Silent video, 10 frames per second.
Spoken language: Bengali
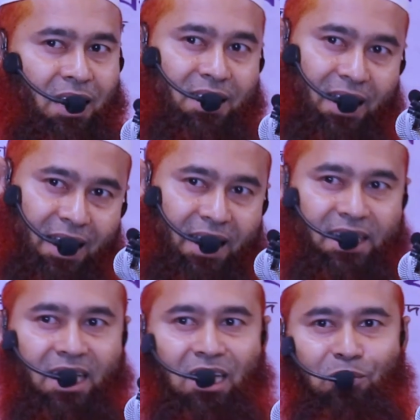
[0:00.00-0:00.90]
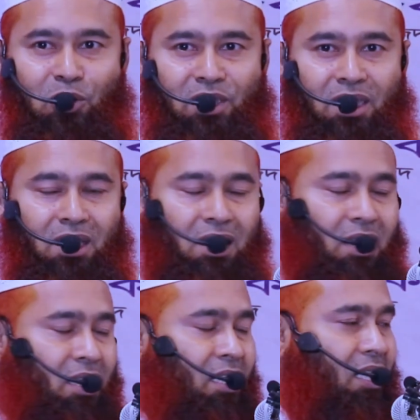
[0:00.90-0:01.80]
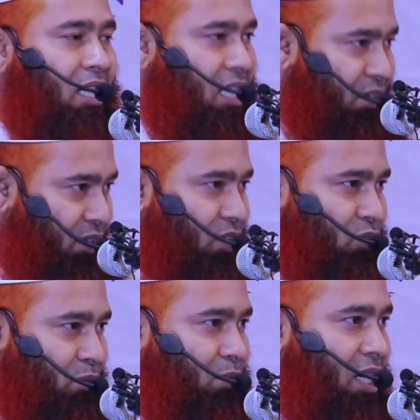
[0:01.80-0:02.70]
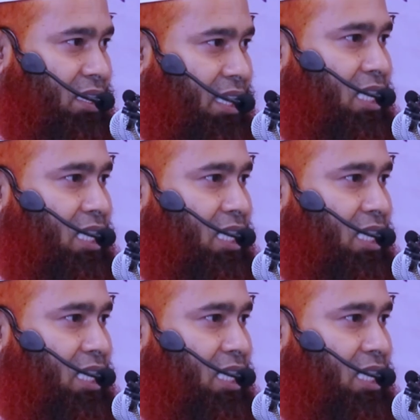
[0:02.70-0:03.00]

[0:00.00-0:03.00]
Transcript: এই জায়গায় এসে আল্লাহ বলছেন কাফার তুম্বা